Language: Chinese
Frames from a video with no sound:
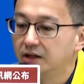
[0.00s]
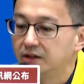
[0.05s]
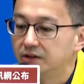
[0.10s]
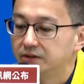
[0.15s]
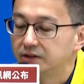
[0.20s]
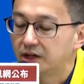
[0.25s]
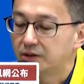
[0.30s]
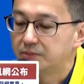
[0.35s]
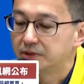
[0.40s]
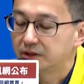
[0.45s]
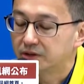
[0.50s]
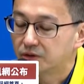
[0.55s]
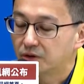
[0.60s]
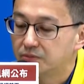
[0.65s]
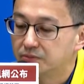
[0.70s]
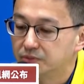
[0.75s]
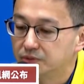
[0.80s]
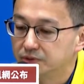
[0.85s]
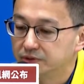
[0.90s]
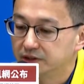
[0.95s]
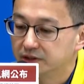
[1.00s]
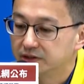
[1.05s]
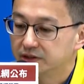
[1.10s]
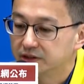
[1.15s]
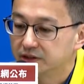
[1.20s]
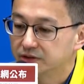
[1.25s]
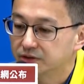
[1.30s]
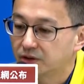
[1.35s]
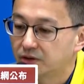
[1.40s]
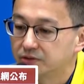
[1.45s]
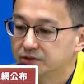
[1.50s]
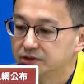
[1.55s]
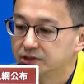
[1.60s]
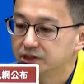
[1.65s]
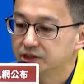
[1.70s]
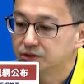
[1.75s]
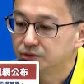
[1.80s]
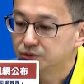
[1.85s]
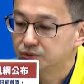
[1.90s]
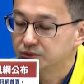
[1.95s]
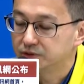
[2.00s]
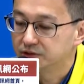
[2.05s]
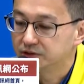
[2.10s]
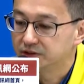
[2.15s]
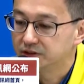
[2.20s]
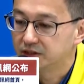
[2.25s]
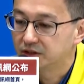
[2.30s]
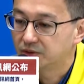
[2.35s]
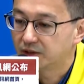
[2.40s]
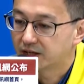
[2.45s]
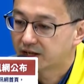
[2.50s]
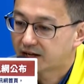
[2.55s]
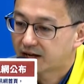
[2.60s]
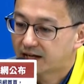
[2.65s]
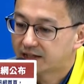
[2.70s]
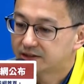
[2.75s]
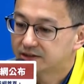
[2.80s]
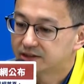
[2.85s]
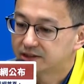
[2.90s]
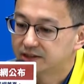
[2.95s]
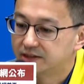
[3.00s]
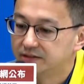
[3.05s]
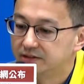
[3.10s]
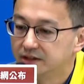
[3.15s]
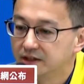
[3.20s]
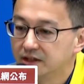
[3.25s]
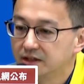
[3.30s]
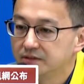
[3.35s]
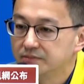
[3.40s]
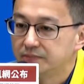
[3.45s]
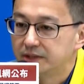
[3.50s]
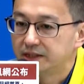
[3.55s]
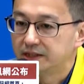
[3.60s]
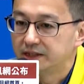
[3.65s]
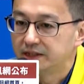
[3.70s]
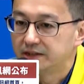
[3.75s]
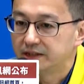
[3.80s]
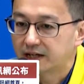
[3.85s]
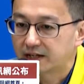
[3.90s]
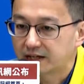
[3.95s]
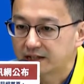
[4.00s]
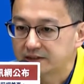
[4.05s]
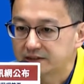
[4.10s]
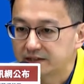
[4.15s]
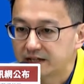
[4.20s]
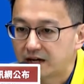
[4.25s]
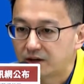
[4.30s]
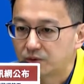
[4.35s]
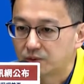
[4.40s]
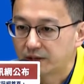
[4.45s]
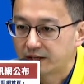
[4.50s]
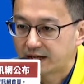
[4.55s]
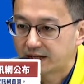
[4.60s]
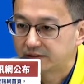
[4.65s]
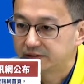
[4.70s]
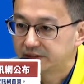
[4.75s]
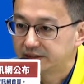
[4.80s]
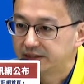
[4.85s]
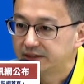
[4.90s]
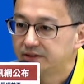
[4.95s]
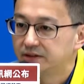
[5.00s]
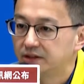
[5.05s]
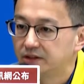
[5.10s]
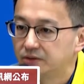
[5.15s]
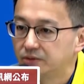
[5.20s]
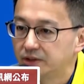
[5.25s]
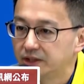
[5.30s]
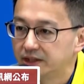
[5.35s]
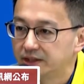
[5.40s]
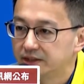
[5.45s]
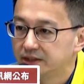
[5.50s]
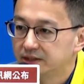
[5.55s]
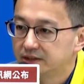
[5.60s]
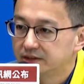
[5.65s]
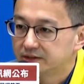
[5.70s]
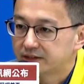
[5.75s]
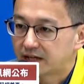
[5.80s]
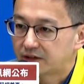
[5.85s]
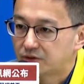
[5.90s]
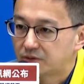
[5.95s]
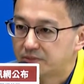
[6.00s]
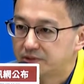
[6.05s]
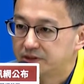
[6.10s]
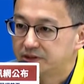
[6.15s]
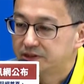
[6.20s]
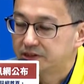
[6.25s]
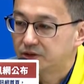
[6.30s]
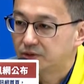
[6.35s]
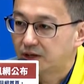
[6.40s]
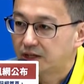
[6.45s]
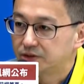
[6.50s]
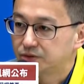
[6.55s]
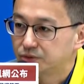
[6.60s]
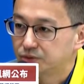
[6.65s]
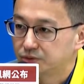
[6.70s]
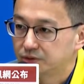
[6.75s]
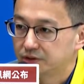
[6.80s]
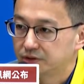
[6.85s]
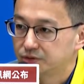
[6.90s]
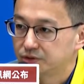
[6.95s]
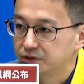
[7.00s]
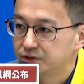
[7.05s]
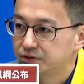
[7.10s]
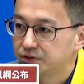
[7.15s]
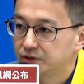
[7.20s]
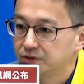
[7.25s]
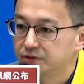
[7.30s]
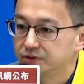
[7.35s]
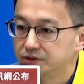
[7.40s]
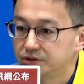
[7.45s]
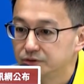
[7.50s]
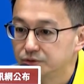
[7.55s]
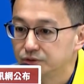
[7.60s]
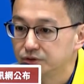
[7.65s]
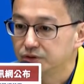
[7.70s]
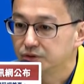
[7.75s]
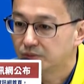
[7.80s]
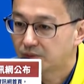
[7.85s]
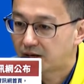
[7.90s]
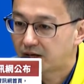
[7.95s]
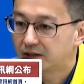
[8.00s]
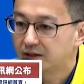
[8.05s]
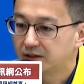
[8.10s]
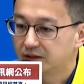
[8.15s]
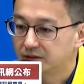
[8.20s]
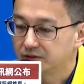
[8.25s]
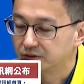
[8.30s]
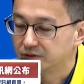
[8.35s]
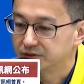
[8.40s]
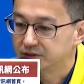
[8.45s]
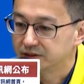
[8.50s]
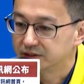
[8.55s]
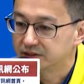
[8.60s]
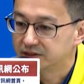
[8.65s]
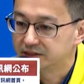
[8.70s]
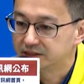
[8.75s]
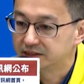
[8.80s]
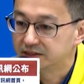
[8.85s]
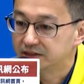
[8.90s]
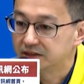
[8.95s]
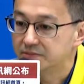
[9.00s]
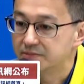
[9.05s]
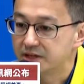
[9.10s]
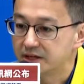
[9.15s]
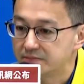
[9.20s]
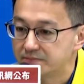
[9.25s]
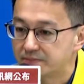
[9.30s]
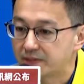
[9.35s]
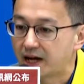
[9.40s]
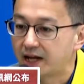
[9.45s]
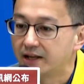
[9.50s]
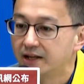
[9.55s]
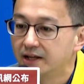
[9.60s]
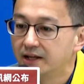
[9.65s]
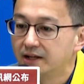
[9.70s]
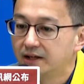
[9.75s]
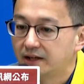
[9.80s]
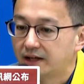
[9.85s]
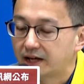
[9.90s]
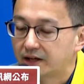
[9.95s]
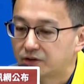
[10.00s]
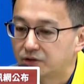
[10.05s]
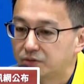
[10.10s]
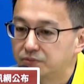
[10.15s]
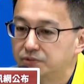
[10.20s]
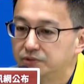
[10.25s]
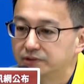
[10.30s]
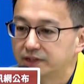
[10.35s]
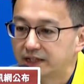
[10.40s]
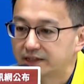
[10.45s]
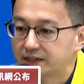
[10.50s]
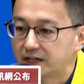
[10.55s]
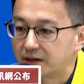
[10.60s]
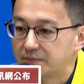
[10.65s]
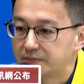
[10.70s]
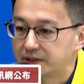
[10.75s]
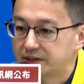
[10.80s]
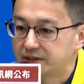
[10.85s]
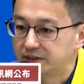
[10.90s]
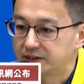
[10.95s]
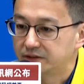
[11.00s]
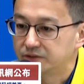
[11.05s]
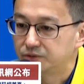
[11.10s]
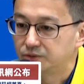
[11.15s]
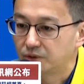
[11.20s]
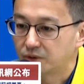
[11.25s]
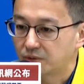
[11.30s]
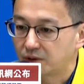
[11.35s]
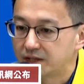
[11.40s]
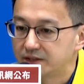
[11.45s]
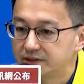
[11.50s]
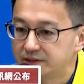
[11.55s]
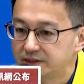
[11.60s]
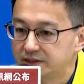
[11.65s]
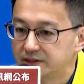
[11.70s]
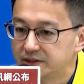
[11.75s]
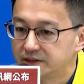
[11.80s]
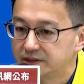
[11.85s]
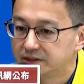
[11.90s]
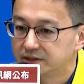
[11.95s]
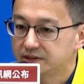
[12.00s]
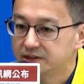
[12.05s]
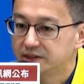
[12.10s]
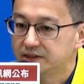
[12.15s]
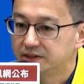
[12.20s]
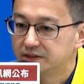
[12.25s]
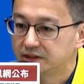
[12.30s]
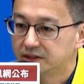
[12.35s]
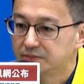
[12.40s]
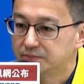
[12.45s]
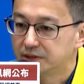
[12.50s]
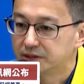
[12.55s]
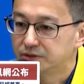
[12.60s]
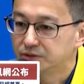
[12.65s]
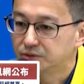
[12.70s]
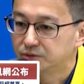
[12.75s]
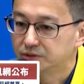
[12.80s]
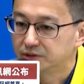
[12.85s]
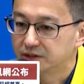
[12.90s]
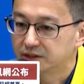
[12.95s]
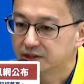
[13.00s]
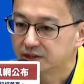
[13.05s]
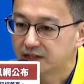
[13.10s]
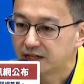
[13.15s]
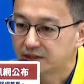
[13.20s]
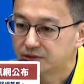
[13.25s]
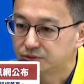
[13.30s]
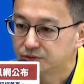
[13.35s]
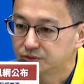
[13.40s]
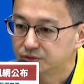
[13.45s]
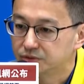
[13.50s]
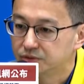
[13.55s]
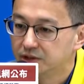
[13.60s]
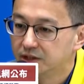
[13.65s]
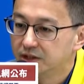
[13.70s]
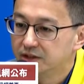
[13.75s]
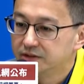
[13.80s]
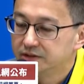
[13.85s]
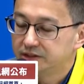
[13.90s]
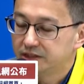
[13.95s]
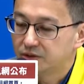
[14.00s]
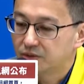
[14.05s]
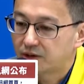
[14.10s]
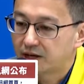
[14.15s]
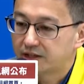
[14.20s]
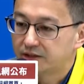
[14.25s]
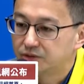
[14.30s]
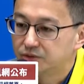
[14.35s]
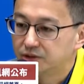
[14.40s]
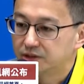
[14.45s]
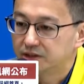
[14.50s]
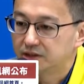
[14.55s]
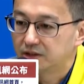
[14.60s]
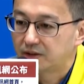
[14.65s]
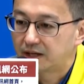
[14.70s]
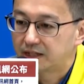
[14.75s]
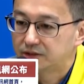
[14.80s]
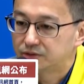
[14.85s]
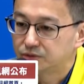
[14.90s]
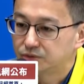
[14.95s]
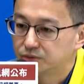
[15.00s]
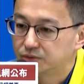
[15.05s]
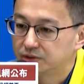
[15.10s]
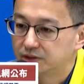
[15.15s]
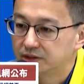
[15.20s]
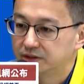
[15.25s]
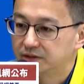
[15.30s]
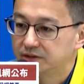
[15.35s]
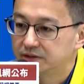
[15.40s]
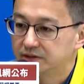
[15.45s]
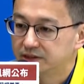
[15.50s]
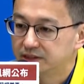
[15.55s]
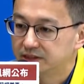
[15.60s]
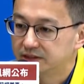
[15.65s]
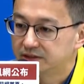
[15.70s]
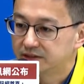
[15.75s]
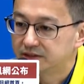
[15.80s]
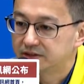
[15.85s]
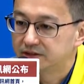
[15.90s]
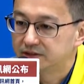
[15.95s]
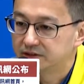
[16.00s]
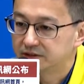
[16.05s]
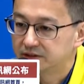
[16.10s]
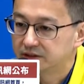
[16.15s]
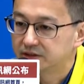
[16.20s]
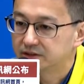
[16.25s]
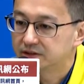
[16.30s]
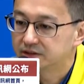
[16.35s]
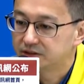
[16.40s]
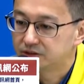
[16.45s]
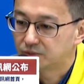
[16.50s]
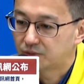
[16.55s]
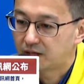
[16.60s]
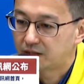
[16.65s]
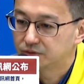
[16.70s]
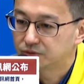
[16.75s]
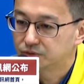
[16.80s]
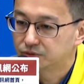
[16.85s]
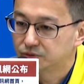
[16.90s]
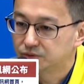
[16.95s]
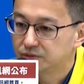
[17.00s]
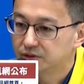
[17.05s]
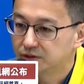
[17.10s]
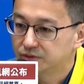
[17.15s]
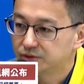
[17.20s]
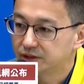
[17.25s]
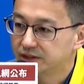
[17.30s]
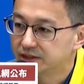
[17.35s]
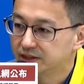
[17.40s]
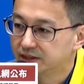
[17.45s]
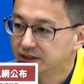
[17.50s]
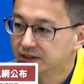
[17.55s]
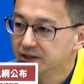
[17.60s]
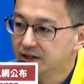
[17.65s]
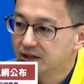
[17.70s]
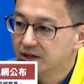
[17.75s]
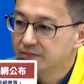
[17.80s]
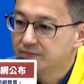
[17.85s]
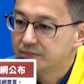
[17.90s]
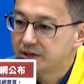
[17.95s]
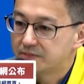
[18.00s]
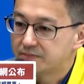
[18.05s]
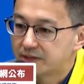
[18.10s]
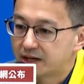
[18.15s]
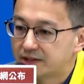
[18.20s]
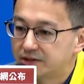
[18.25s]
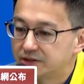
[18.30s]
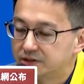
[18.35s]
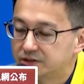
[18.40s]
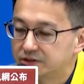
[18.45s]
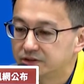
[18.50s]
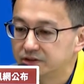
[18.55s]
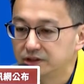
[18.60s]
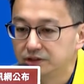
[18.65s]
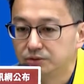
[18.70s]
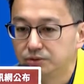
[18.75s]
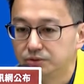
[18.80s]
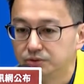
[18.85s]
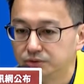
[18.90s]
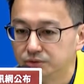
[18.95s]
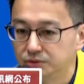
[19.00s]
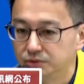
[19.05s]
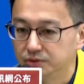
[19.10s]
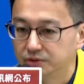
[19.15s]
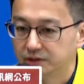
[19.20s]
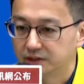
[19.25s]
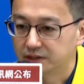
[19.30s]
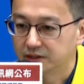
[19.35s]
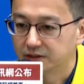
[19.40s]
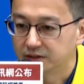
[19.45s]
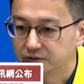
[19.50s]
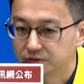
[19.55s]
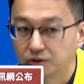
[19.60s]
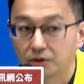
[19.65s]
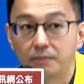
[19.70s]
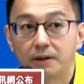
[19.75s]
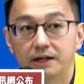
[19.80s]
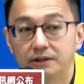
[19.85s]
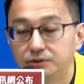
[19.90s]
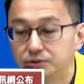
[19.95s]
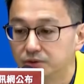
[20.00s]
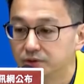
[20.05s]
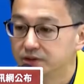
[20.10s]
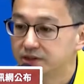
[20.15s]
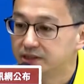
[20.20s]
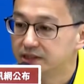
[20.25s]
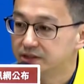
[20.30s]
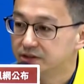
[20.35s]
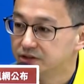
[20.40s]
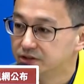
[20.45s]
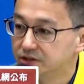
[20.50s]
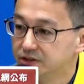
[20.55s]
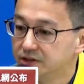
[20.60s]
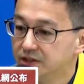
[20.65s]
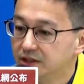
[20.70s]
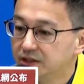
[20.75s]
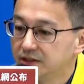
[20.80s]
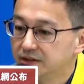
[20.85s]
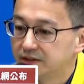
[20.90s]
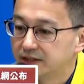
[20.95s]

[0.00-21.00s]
哦，那我们公布的这个统计数字呢，会改成每天大概下午两点哦，会在我们机关署的全球资讯网哦，有这个新的面板来公布大家每天所关心的一些这个本土的个案数、境外入的个案数跟新增的这个死亡数哈。所以这个面板的示意图如这个手板所显示。